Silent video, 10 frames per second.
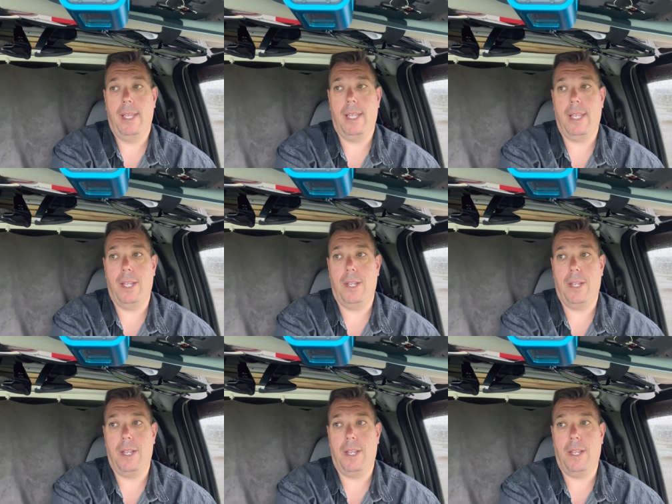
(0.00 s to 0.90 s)

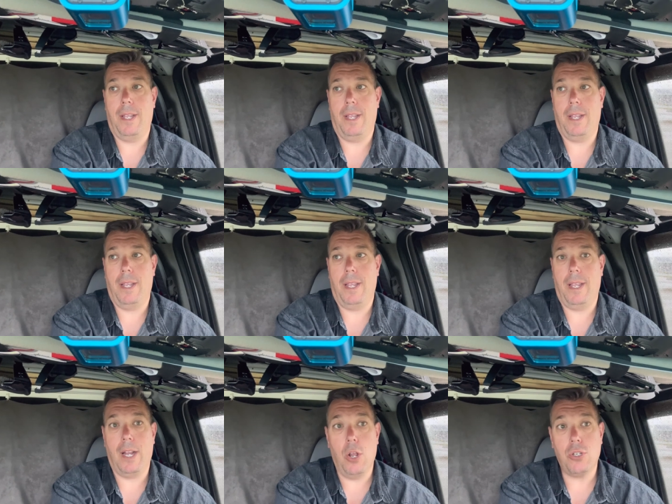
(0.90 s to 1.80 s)

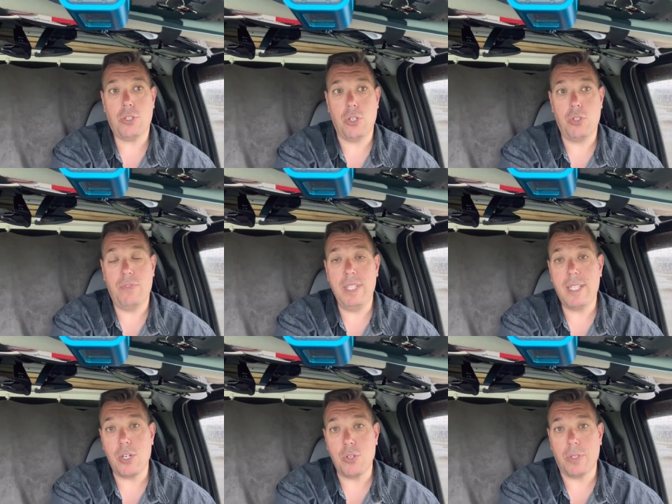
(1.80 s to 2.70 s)
Et, lorsque tu finis
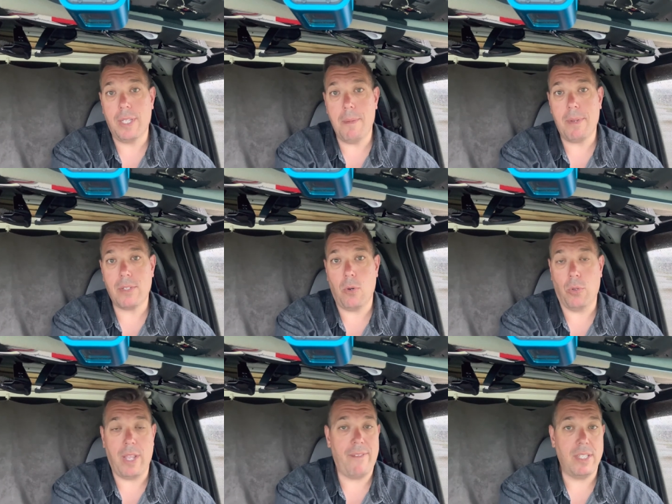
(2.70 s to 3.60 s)
ta journée, parce
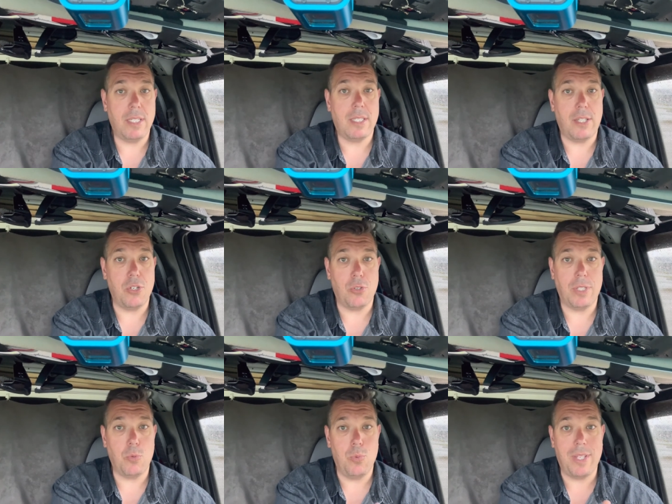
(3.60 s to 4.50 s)
qu'on avait dit que c'était des
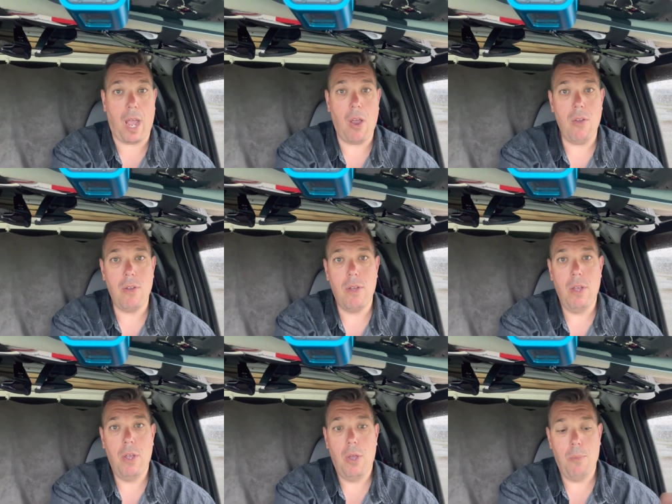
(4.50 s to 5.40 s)
journées de 8 heures,
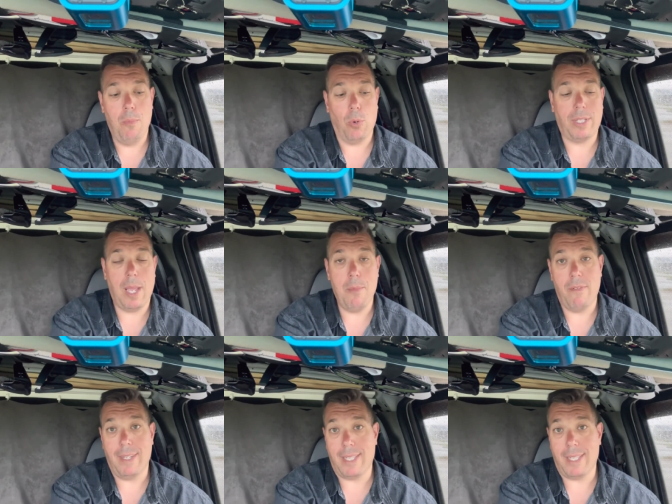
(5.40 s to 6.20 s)
beau temps, mauvais